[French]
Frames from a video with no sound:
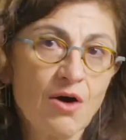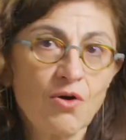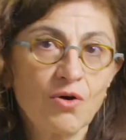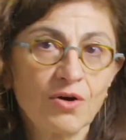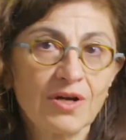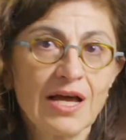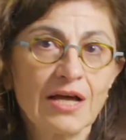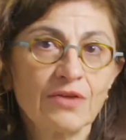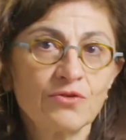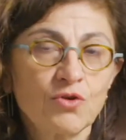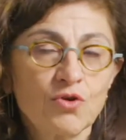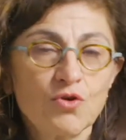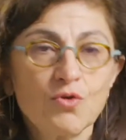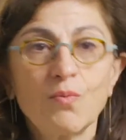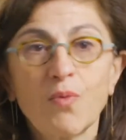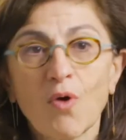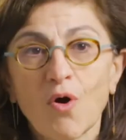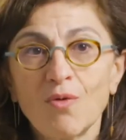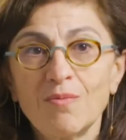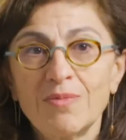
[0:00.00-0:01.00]
En regardant
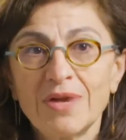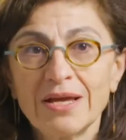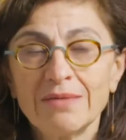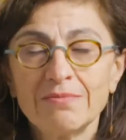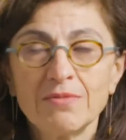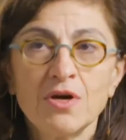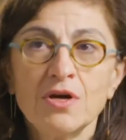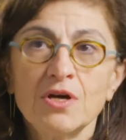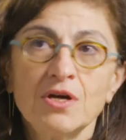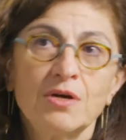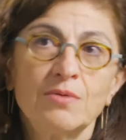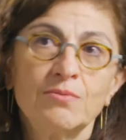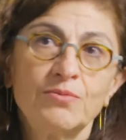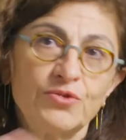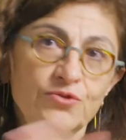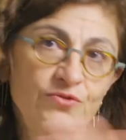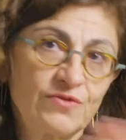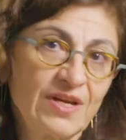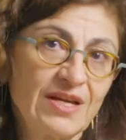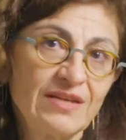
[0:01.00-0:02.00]
le problème
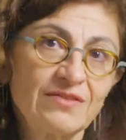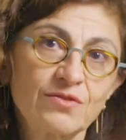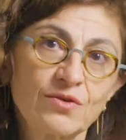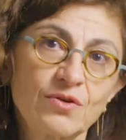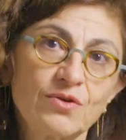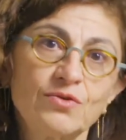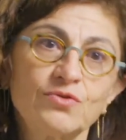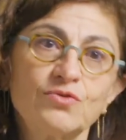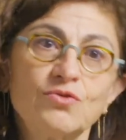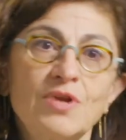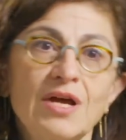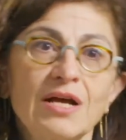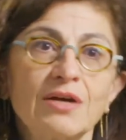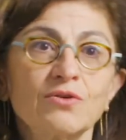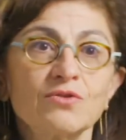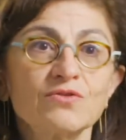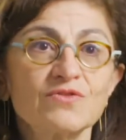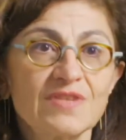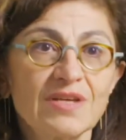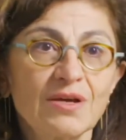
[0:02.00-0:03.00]
peut-être euh, de la
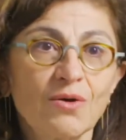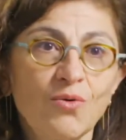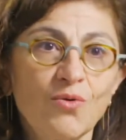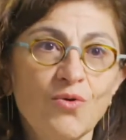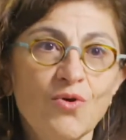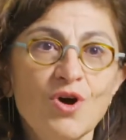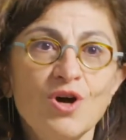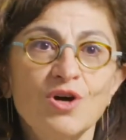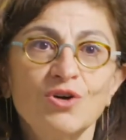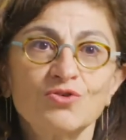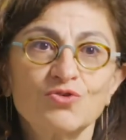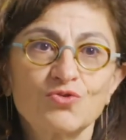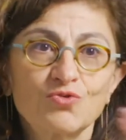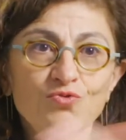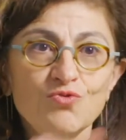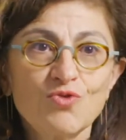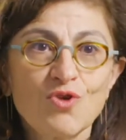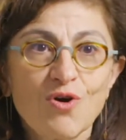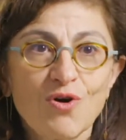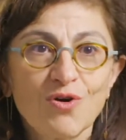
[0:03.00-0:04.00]
cancéro
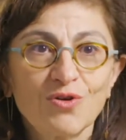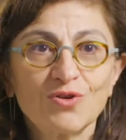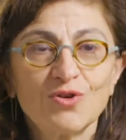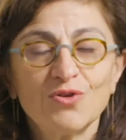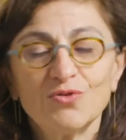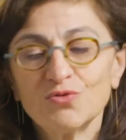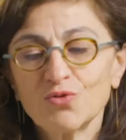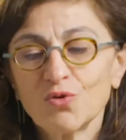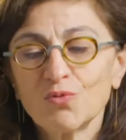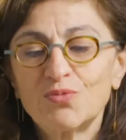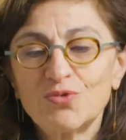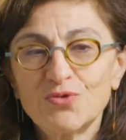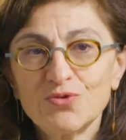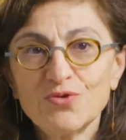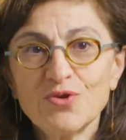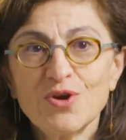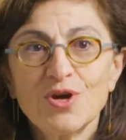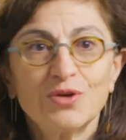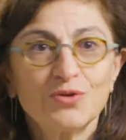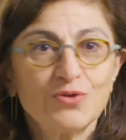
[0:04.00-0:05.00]
sous l'angle non
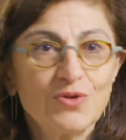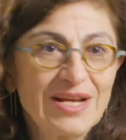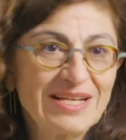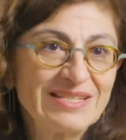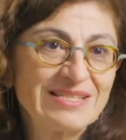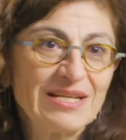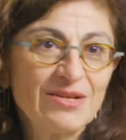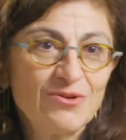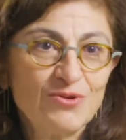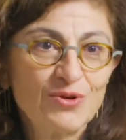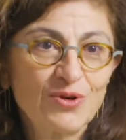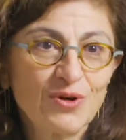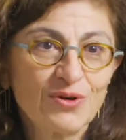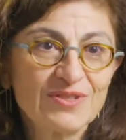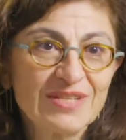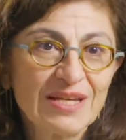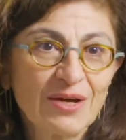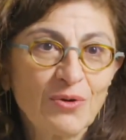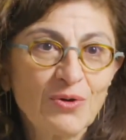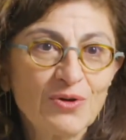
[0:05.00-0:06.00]
plus de la cellule
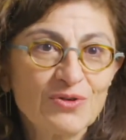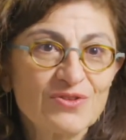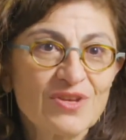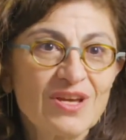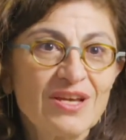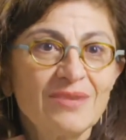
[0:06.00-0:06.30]
cancéreuse,